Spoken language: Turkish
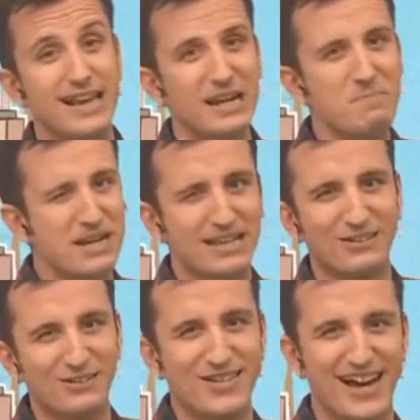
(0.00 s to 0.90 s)

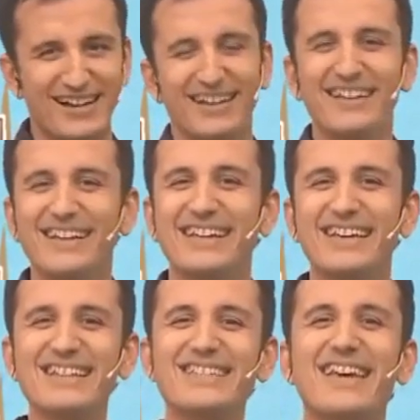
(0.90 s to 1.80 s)
sizlerle birlikte olacak.
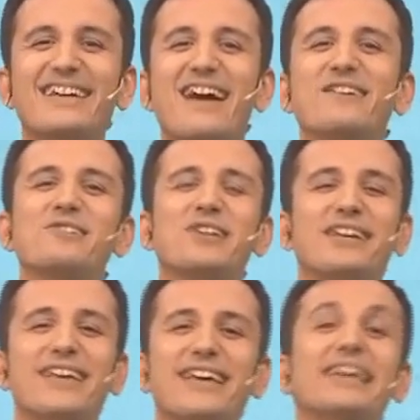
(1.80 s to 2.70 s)
Yarın
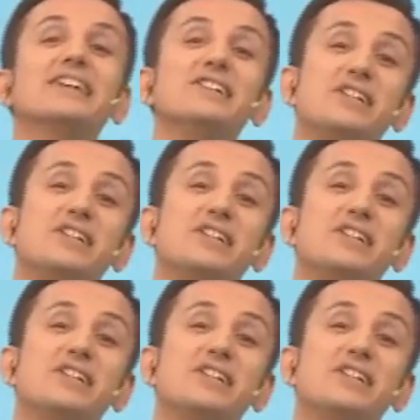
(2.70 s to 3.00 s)
tekrar görüşene dek